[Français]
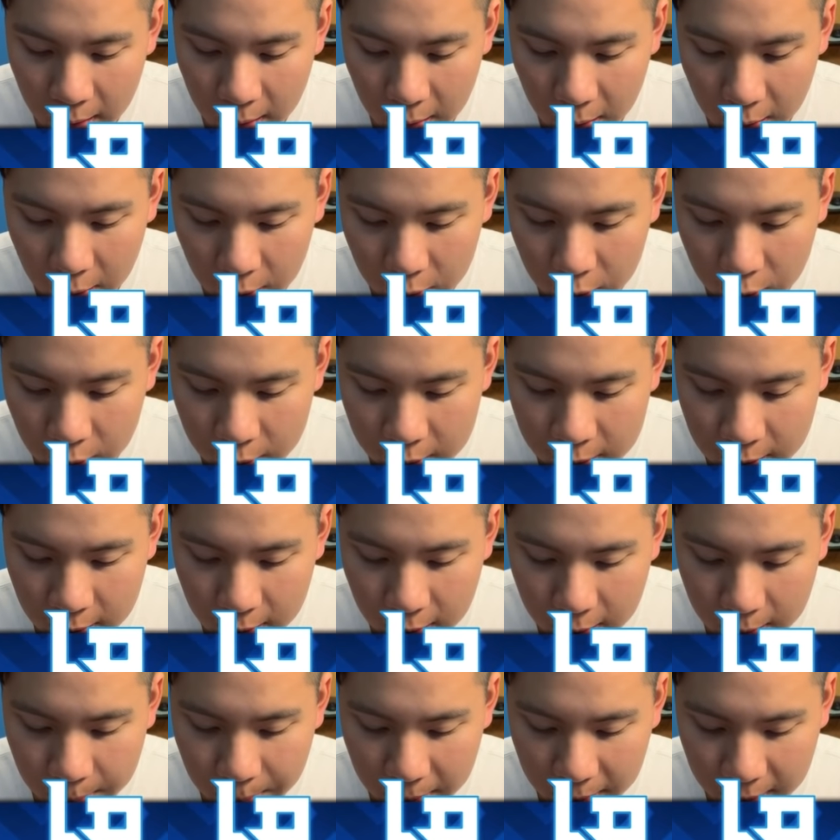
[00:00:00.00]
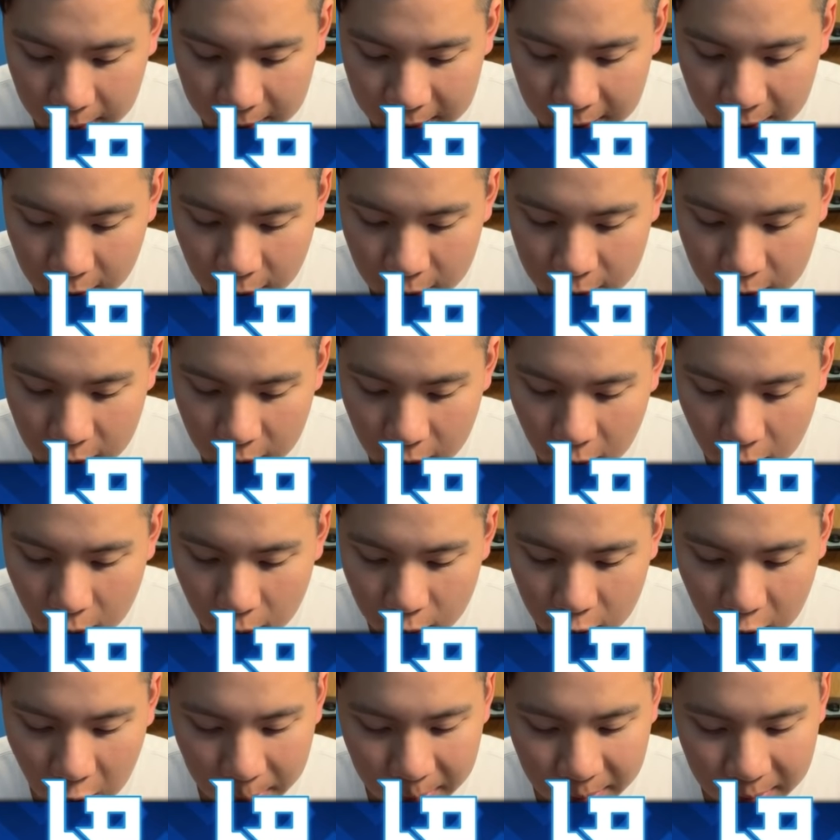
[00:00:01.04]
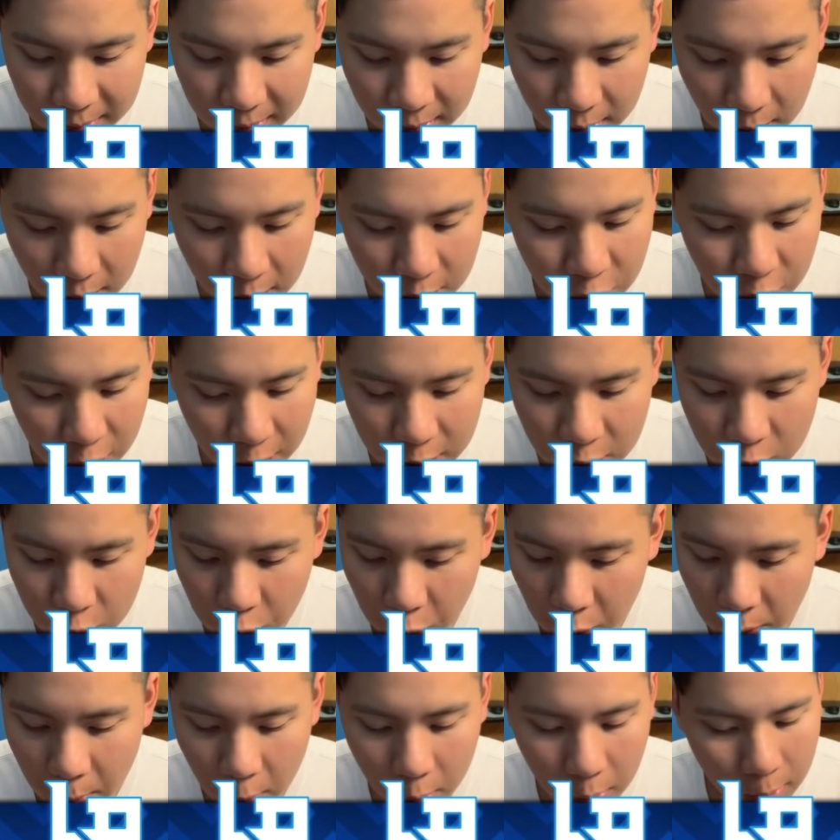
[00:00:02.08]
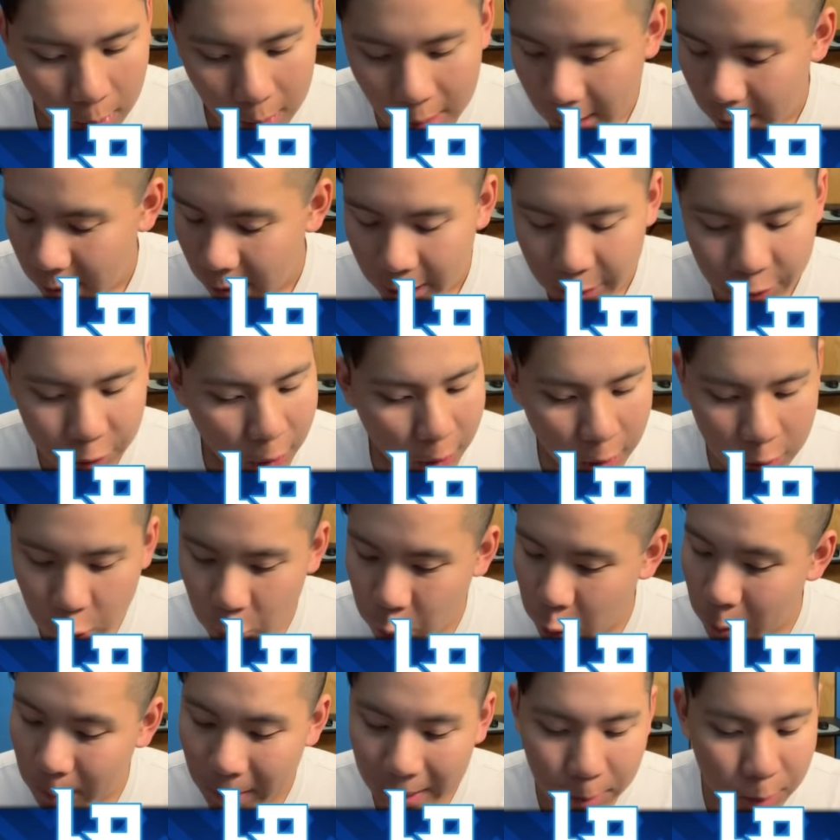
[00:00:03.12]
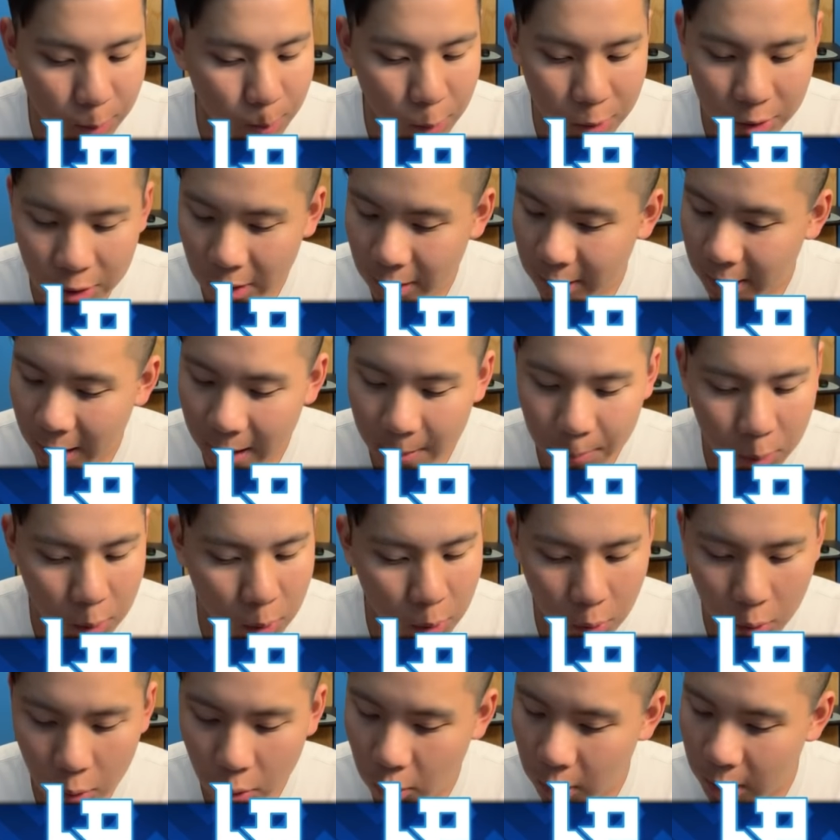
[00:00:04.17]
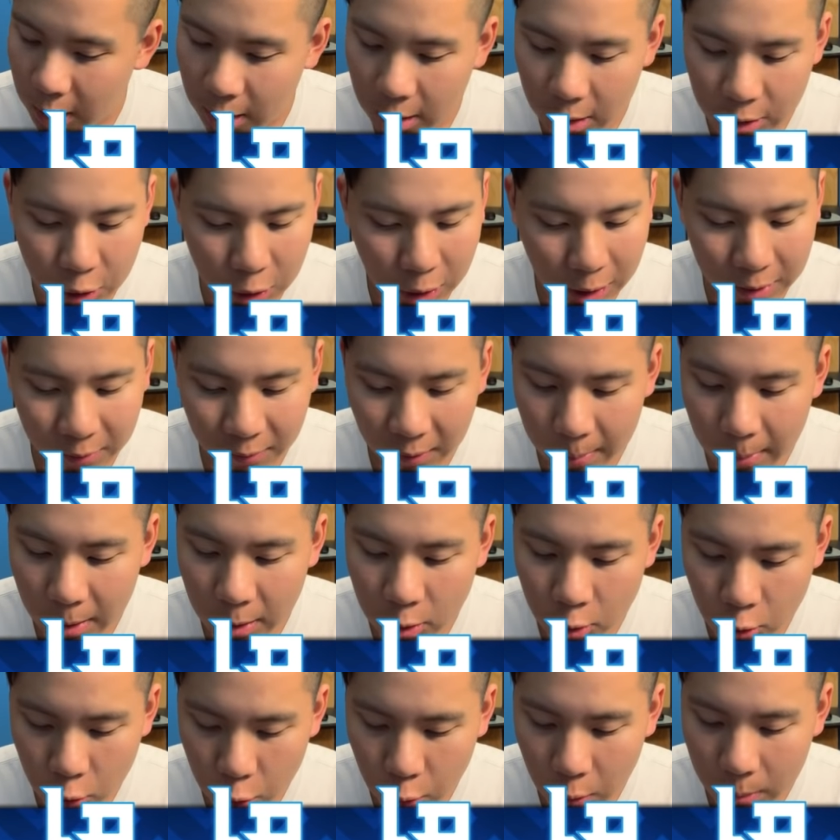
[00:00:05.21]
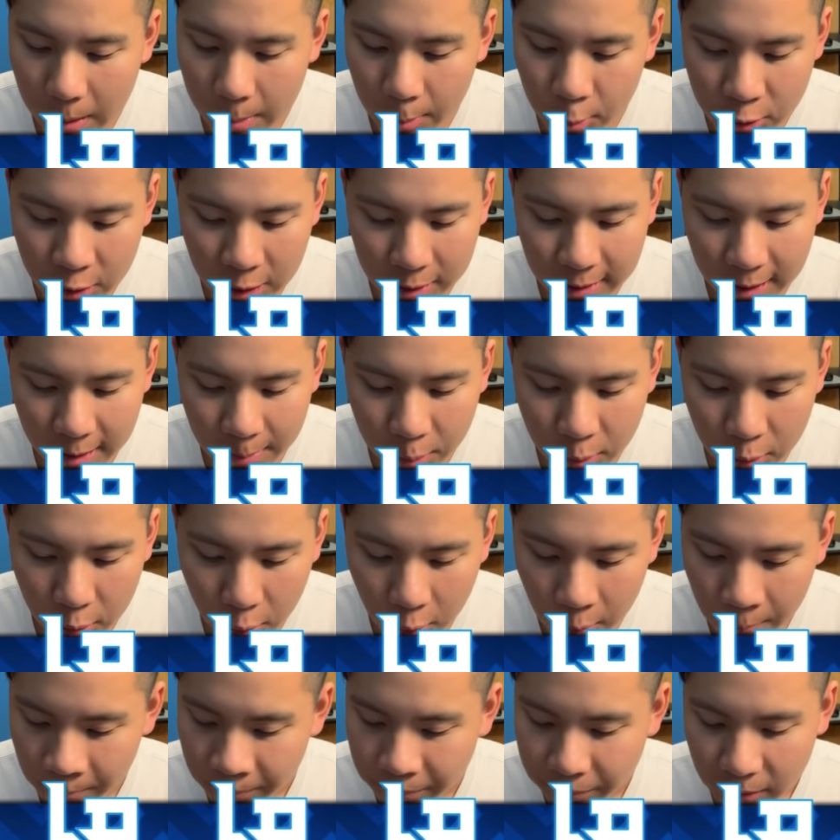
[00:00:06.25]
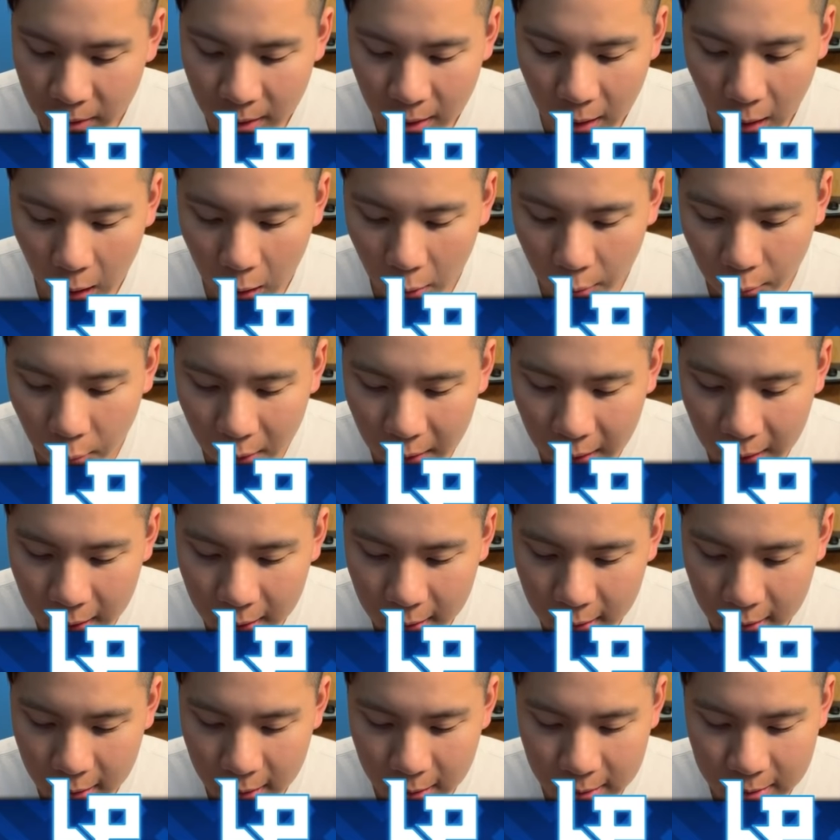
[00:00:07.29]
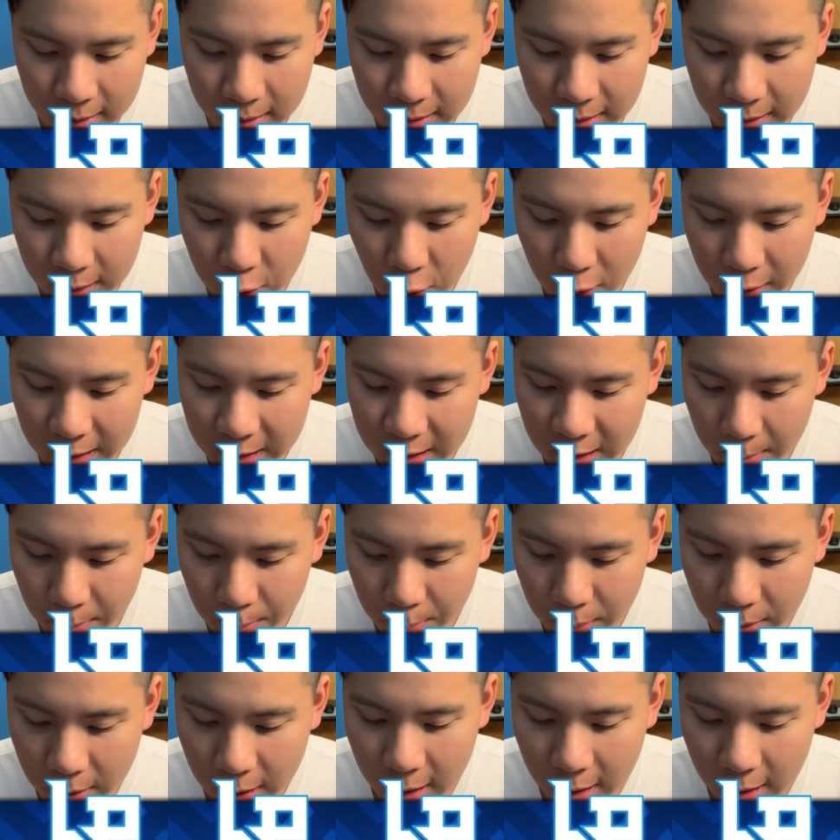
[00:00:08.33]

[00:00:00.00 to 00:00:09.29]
euh, tout ça pendant quelques secondes. J'aurais ah, j'aurais dû jouer mon... J'aurais dû jouer ma mousquetaire plus haut, les gars. J'aurais vraiment dû jouer ma mousquetaire plus haut. Alors voilà, c'est déjà un exemple,